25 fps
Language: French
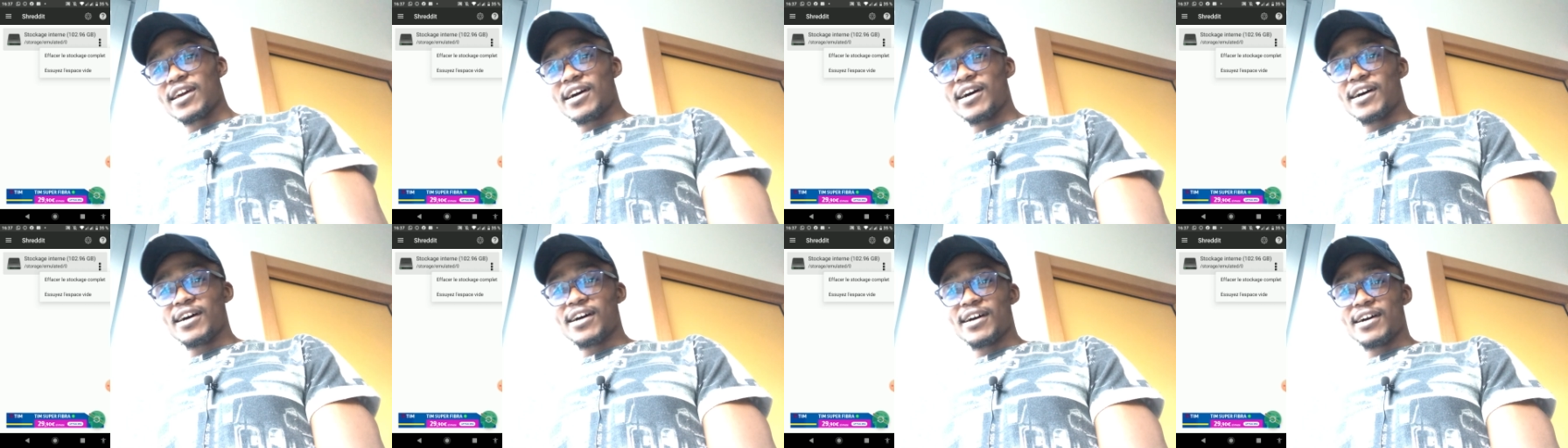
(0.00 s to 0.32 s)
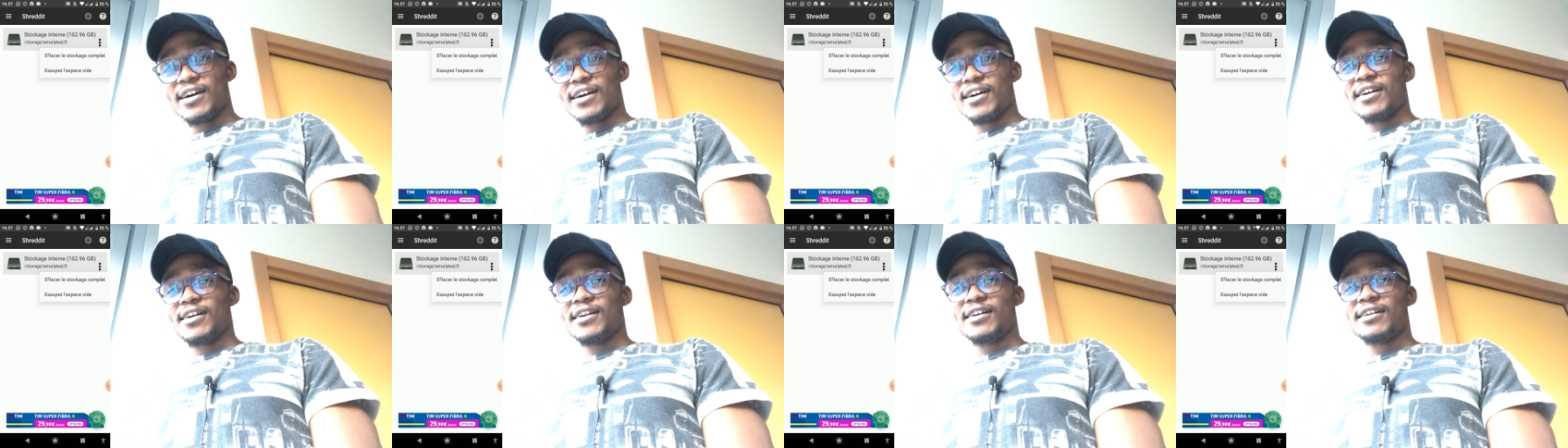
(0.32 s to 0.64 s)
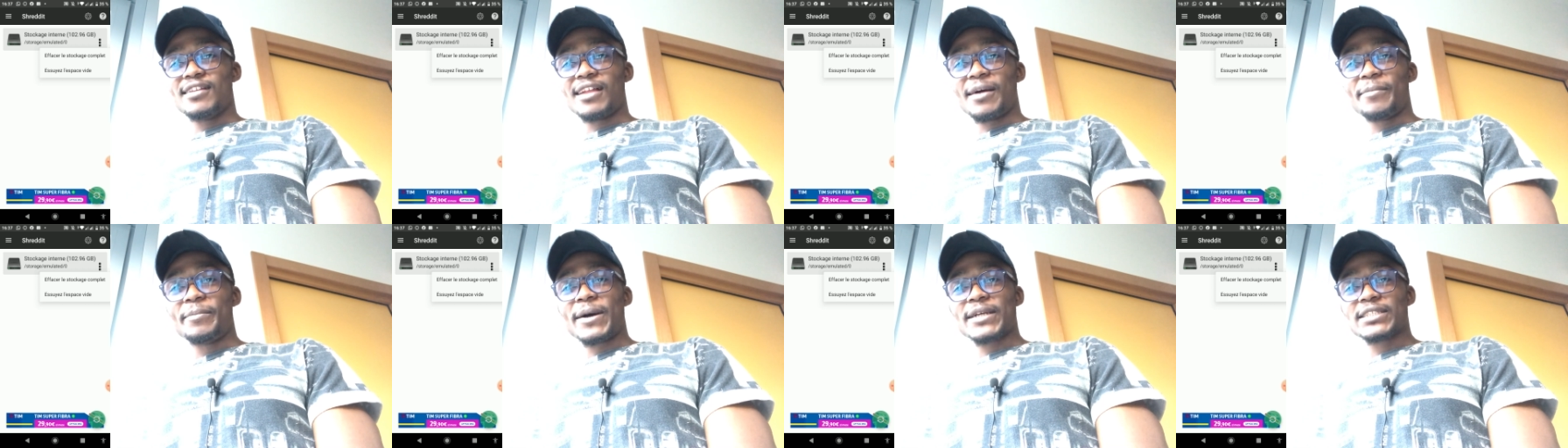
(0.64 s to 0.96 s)

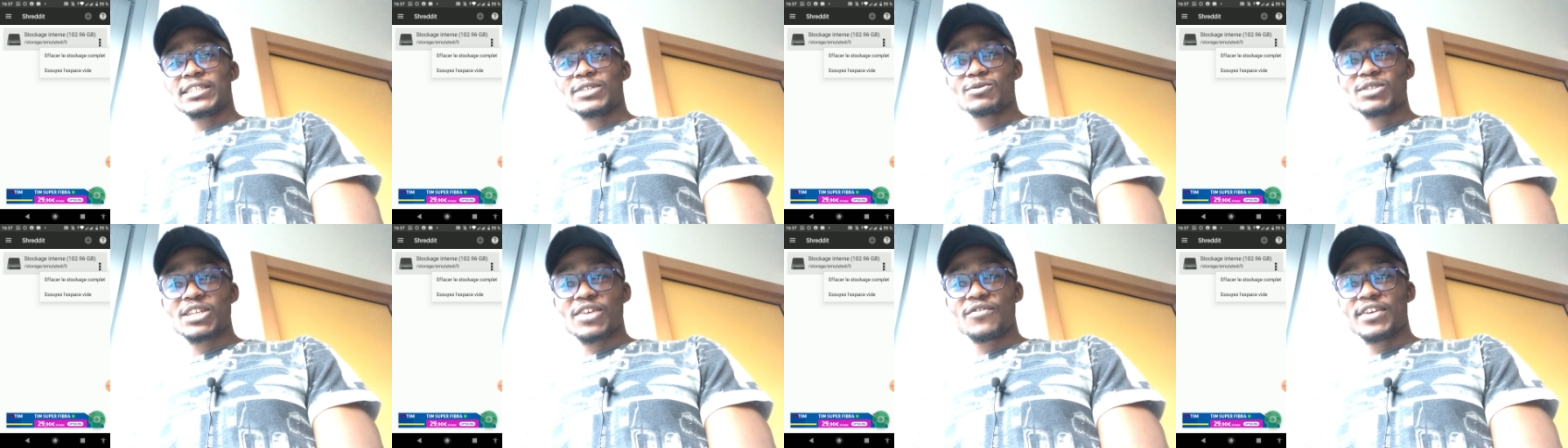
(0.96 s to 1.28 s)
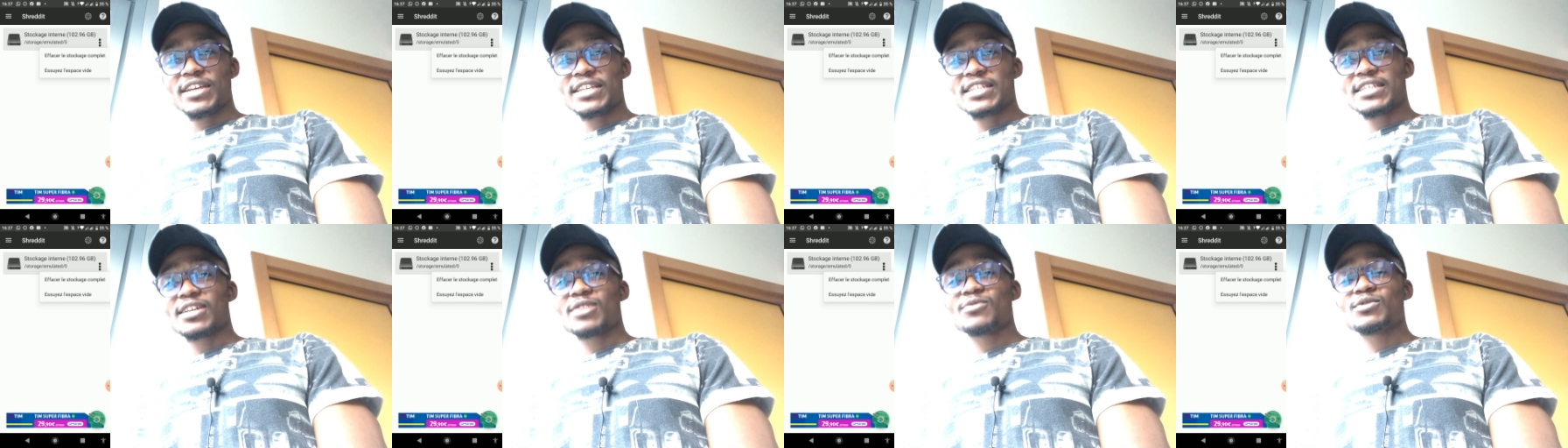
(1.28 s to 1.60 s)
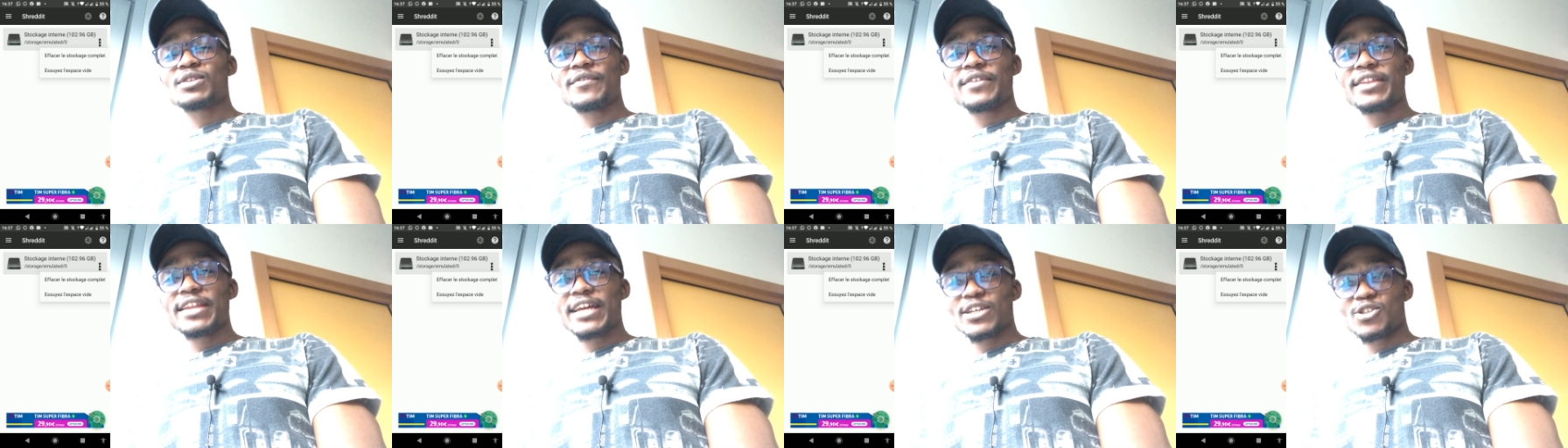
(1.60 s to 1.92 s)
euh, la partie que vous avez, que
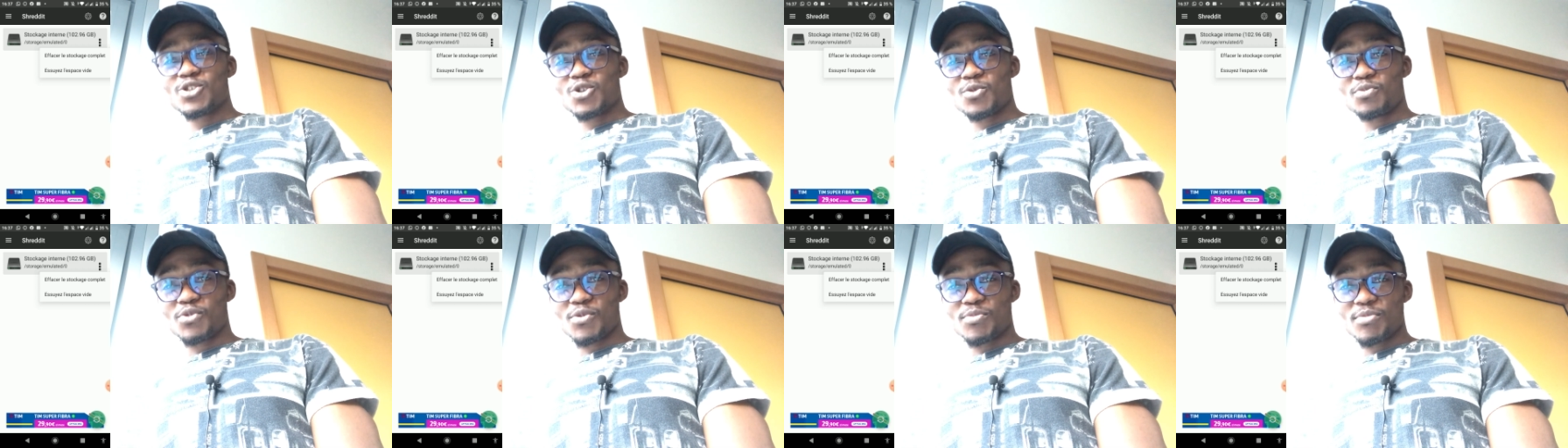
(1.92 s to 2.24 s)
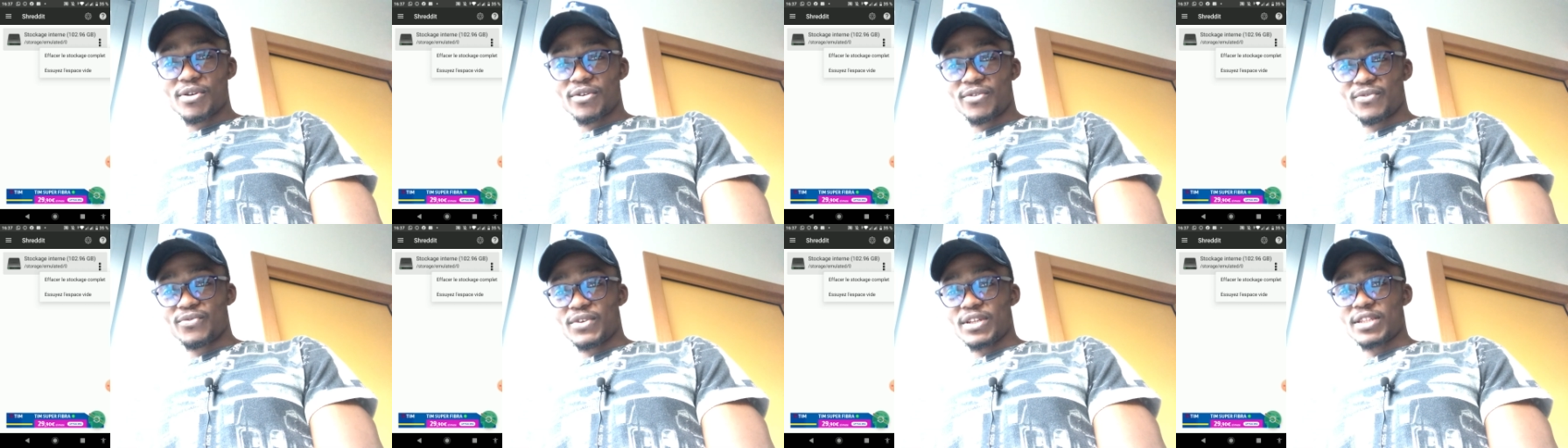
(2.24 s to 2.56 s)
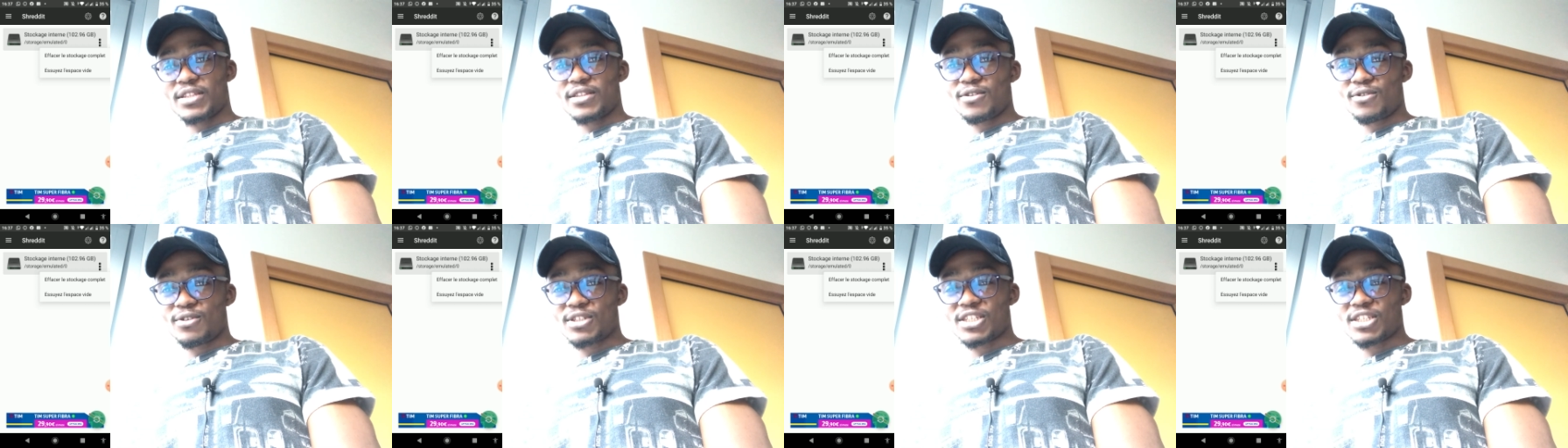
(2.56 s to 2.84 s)
vous avez à supprimer en fait.